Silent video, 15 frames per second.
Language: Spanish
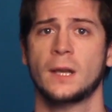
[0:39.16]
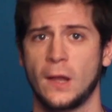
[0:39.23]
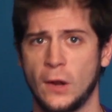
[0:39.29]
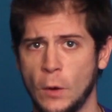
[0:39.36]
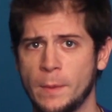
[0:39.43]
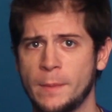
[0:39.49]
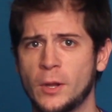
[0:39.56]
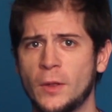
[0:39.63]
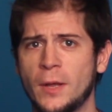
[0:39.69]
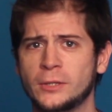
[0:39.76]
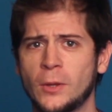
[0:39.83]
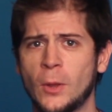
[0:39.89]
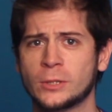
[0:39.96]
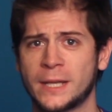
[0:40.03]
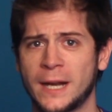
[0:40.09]
Lo primero de
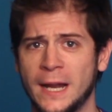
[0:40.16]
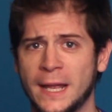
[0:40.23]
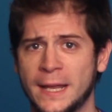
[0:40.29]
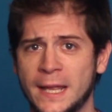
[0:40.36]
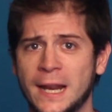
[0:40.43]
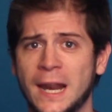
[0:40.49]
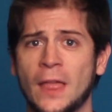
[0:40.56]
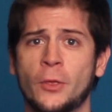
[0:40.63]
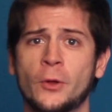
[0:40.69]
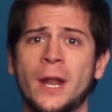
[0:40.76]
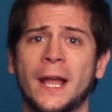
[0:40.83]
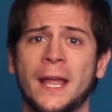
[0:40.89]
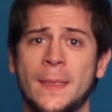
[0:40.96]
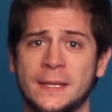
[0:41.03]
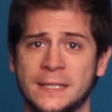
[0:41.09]
todo será elegir la
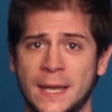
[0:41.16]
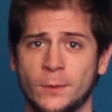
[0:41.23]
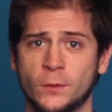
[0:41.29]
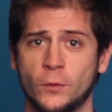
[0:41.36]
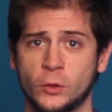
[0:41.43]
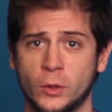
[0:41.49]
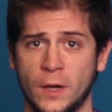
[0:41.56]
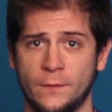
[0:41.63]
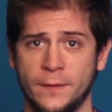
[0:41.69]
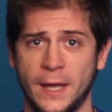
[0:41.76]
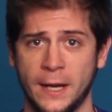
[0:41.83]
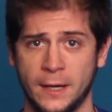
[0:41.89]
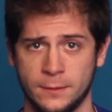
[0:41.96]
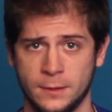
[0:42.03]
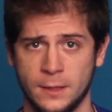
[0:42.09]
zona que deseamos
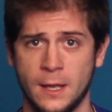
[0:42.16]
fotografiar.